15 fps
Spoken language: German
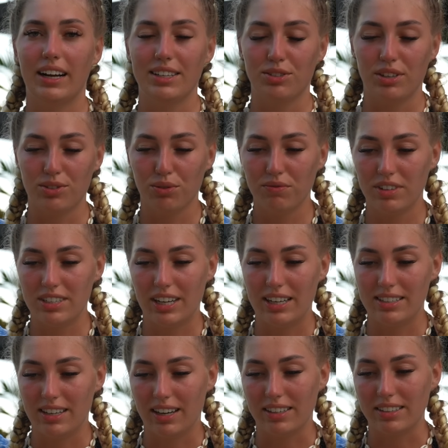Also das Unwetter
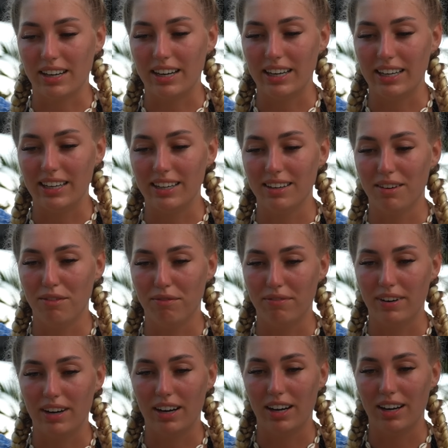an Tag 3
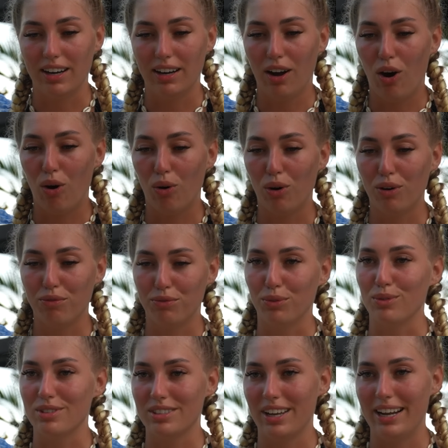war auch für
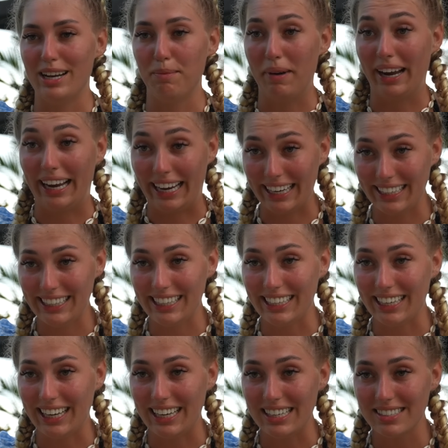uns Teilnehmer richtig
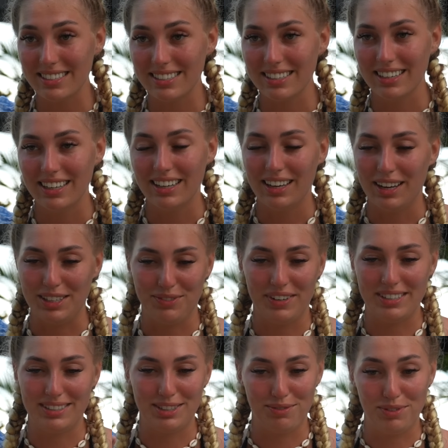krass. Ich
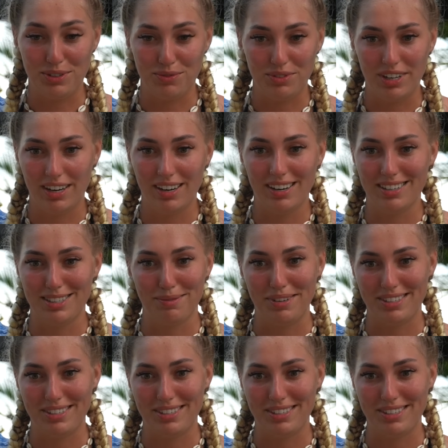weiß nicht, wie es für die anderen ist, aber